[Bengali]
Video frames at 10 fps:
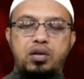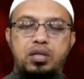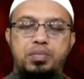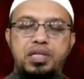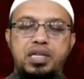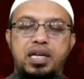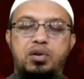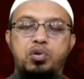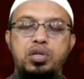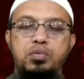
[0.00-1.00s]
অতএব নিজেকে
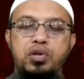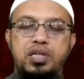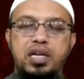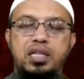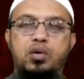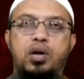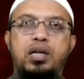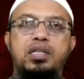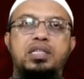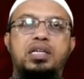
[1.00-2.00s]
ক্ষতির মুখে ঠেলে দেওয়া
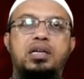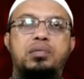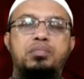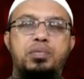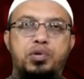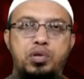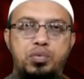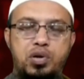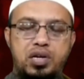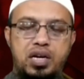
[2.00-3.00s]
নিজেকে বিপদের
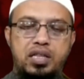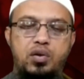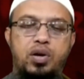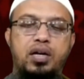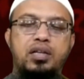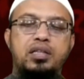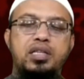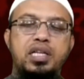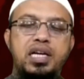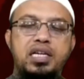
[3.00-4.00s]
মুখে ঠেলে দেওয়া
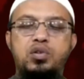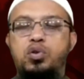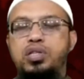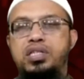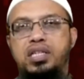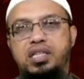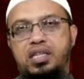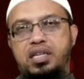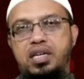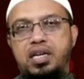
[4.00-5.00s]
নিরেট ক্ষতি
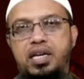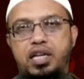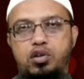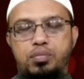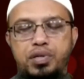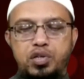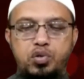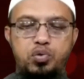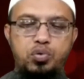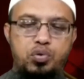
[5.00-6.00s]
যেটাতে এরকম
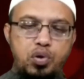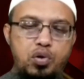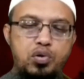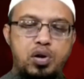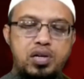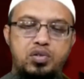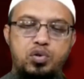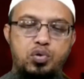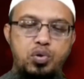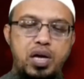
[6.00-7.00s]
কিছু গ্রহণ করানোর
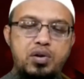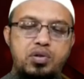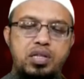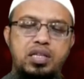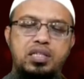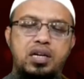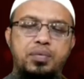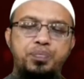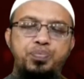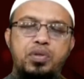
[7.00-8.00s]
জন্য গুনাহের কথা তাছাড়া
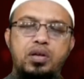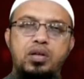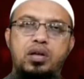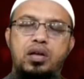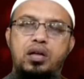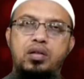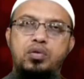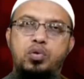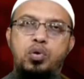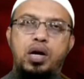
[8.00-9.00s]

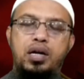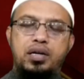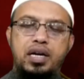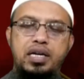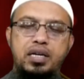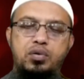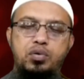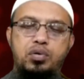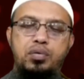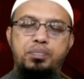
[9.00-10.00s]
ধোয়া এটা
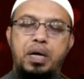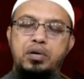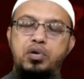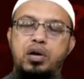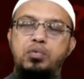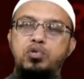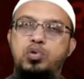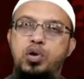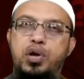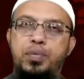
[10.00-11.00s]
কোনো পান করার
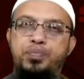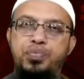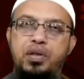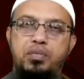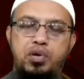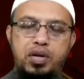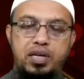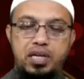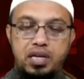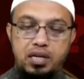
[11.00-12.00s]
বস্তু নয় বরং
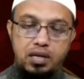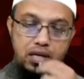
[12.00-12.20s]
এটি